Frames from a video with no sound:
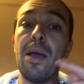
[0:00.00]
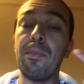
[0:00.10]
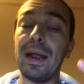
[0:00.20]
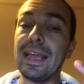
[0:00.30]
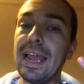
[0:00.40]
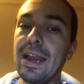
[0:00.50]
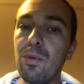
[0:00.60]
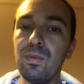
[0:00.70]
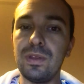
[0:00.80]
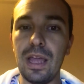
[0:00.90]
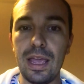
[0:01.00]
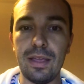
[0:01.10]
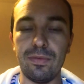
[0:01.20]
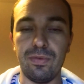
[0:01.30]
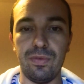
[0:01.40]
Para quem não
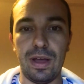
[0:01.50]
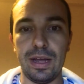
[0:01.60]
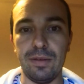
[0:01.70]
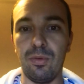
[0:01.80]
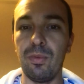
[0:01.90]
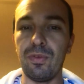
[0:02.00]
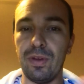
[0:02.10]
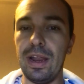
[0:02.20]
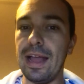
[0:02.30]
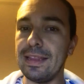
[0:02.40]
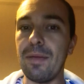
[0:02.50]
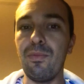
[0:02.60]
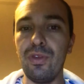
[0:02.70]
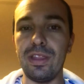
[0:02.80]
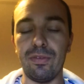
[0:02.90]
tem vaga, como eu falei, ah, tem
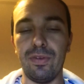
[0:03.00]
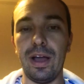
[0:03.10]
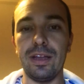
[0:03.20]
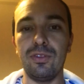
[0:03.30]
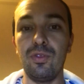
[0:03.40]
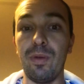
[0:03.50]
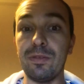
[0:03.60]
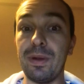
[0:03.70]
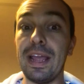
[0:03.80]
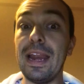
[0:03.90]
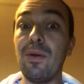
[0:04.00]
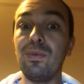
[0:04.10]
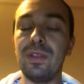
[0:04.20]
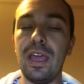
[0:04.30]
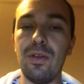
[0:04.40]
muita vaga e tudo mais, para quem não
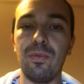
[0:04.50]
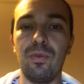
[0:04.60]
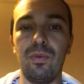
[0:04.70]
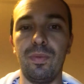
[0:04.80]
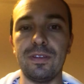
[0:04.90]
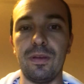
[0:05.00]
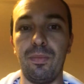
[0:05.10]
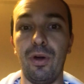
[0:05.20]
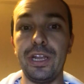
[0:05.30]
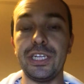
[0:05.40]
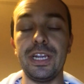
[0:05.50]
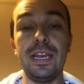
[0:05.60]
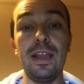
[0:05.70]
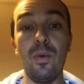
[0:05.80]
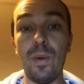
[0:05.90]
tem o, o, passaporte,
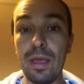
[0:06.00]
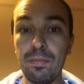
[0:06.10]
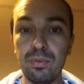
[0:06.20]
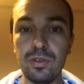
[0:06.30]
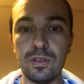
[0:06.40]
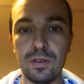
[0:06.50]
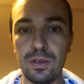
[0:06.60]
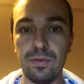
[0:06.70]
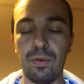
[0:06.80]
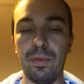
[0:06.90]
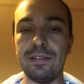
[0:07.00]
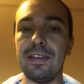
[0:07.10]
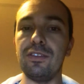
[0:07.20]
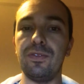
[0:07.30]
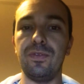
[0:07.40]
não é impossível, mas
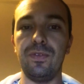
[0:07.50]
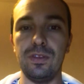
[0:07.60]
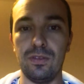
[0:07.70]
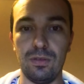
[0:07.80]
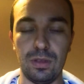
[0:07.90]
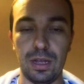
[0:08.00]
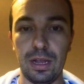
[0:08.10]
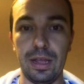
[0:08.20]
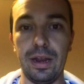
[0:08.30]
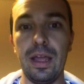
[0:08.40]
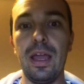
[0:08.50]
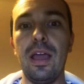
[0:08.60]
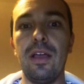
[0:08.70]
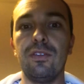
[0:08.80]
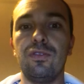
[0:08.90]
é difícil, tá, galera?
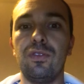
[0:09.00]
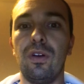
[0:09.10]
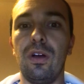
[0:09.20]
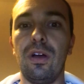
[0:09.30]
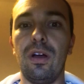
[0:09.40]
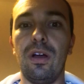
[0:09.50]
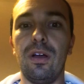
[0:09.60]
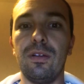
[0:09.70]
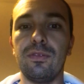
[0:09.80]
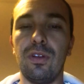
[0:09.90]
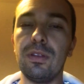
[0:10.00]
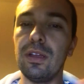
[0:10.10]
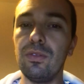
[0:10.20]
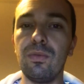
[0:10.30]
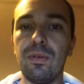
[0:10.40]
Só, só
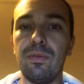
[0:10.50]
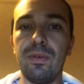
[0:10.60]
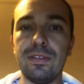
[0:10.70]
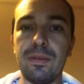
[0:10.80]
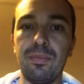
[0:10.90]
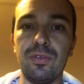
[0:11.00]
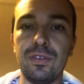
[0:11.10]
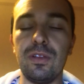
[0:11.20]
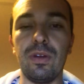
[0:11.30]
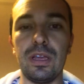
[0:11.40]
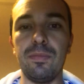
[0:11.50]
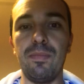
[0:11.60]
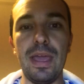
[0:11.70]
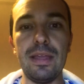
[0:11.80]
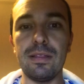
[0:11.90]
dando um, um exemplozinho aqui,
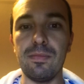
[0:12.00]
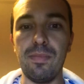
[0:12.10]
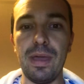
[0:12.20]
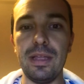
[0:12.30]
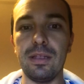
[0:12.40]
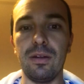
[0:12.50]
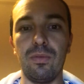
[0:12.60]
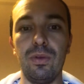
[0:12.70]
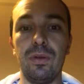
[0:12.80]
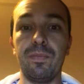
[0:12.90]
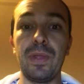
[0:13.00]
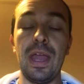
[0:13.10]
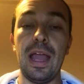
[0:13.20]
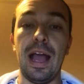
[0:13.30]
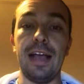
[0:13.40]
bem, bem tranquilo,
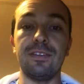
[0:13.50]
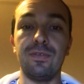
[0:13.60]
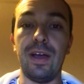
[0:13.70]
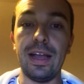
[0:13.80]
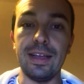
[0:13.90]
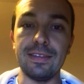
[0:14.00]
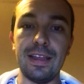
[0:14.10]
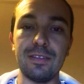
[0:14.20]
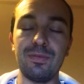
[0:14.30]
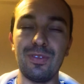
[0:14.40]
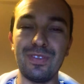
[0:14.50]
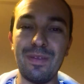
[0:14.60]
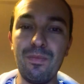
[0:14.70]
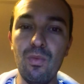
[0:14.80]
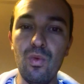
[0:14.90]
as vagas elas precisam
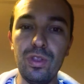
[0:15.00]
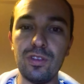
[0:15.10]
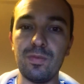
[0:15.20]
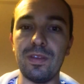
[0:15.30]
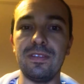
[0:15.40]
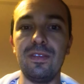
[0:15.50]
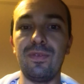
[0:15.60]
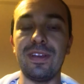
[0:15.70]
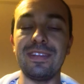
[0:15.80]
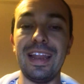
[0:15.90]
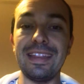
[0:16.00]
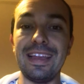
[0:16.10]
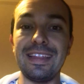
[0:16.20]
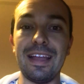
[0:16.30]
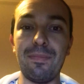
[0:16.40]
ser muito específicas e ela
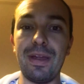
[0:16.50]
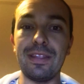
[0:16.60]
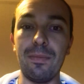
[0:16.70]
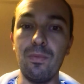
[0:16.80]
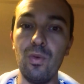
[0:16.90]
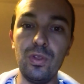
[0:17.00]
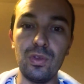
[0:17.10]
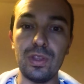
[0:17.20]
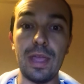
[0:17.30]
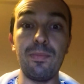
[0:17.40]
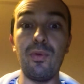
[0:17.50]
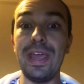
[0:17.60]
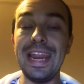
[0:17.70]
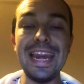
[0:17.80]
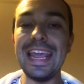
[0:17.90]
tem que estar tá aberta há muito tempo
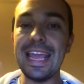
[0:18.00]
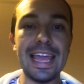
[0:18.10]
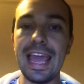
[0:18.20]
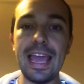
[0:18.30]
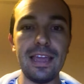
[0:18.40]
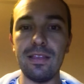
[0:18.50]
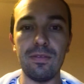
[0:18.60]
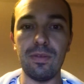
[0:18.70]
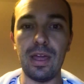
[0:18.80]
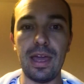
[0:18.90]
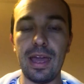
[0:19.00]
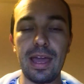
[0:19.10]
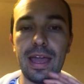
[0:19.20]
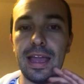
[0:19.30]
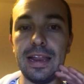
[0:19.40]
e ninguém
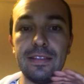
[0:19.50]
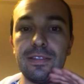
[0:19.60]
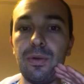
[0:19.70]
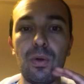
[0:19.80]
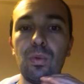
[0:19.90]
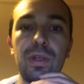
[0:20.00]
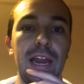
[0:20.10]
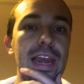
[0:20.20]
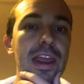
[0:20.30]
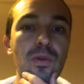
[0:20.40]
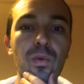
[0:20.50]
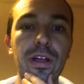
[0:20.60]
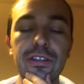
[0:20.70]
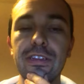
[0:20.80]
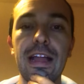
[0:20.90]
é, eles não encontrarem nenhum
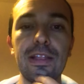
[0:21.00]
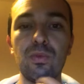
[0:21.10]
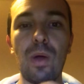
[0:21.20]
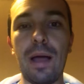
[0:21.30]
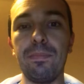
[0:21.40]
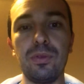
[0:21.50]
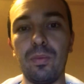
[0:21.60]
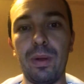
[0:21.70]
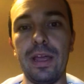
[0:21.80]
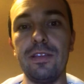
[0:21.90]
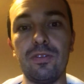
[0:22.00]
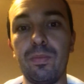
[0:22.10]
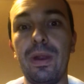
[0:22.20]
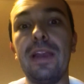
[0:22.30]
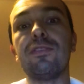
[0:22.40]
candidato apto para isso
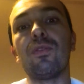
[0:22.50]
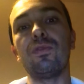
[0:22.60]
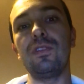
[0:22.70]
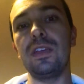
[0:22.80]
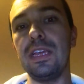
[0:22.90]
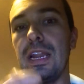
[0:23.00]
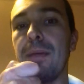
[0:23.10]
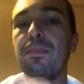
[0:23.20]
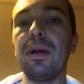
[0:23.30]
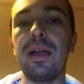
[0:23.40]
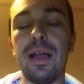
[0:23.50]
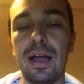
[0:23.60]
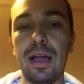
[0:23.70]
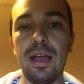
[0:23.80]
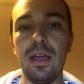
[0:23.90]
para eles conseguirem
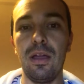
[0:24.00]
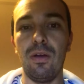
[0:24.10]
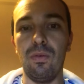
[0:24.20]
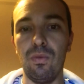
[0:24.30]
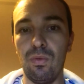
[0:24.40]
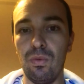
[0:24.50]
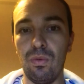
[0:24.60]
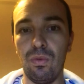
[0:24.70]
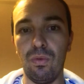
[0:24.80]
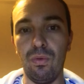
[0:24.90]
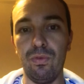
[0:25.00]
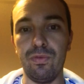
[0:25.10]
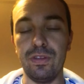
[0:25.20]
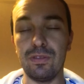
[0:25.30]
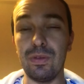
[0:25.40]
bancar o, o
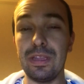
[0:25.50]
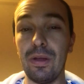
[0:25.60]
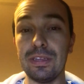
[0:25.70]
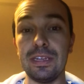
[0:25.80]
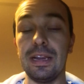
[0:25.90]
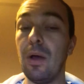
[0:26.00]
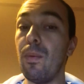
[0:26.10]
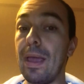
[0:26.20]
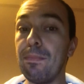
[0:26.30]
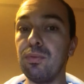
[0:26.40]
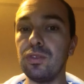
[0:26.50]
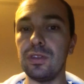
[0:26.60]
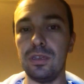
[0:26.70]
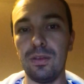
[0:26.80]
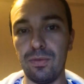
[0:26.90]
visto então assim não é
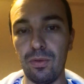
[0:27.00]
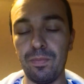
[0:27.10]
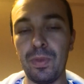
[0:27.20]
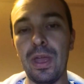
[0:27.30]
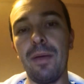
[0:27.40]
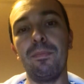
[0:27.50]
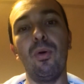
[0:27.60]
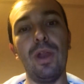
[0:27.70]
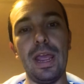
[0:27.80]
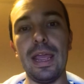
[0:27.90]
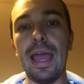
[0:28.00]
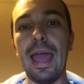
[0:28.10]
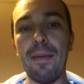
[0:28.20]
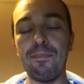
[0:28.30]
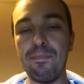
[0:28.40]
impossível porém
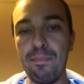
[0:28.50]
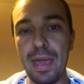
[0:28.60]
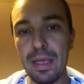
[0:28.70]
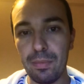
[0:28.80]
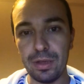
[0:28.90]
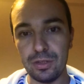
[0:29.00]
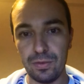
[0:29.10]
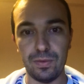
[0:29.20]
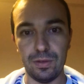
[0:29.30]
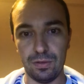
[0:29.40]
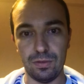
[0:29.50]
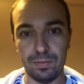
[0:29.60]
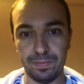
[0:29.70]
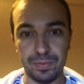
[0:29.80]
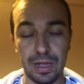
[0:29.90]
é bem mais difícil
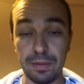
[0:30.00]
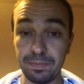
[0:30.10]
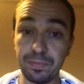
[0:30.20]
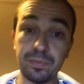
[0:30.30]
tá?